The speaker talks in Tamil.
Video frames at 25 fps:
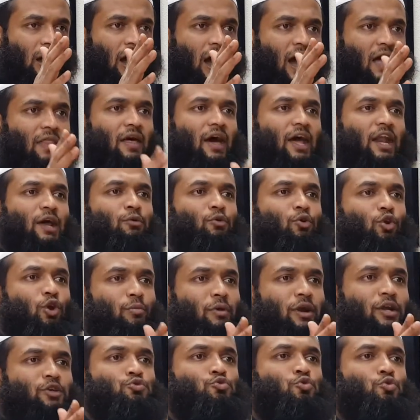
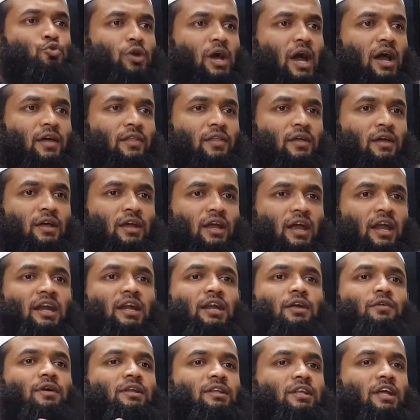ஆதாரபூர்வமான சுண்ணா இது
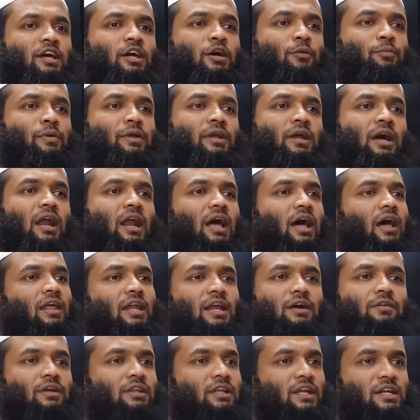என்று வந்ததுக்கு பின்னால
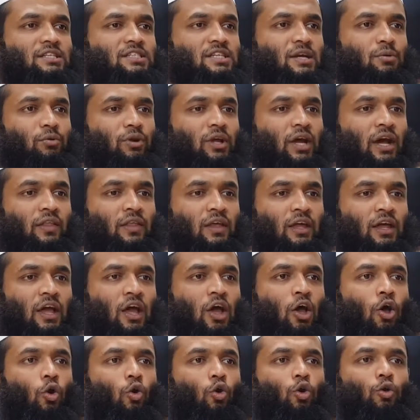அதில் வந்து என்ன செய்ய முடியாது
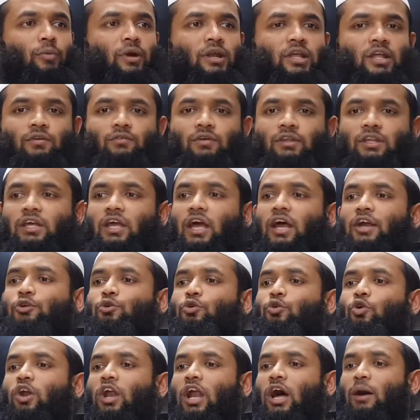ஒரு மனிதன் வந்து
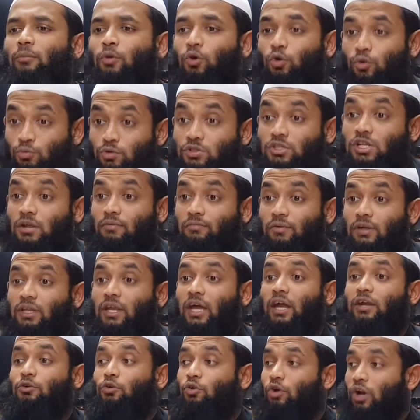ஏற்றுக்கொள்ளாமல் ஒரு முஸ்லீம்
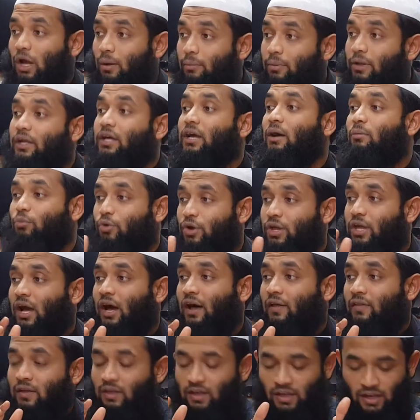வந்து ஏற்றுக்கொள்ளாமல் இருக்க
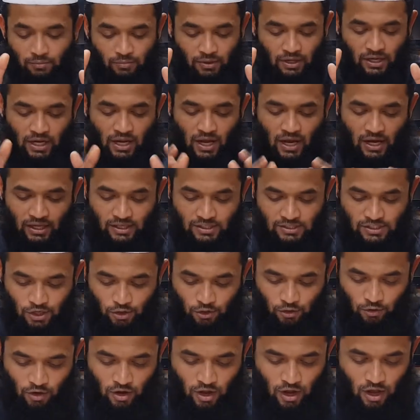முடியாது என்பதை நாங்கள் என்ன
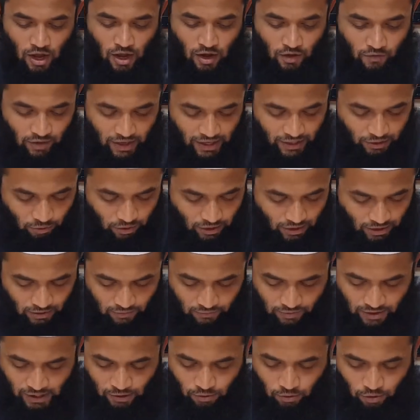செய்யணும் விலை கொள்ள
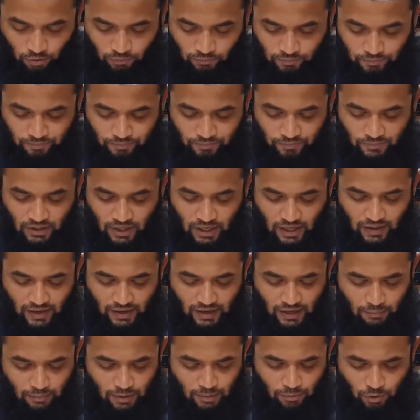விலை கொள்ளணும் அதே
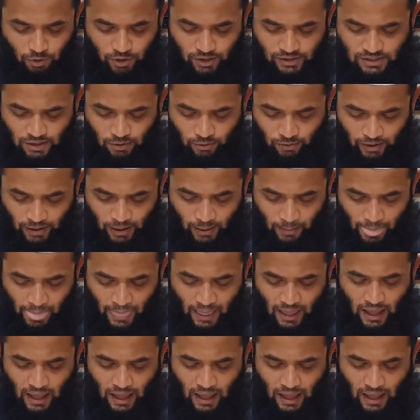நேரம் அன்புக்குரிய அவர்களை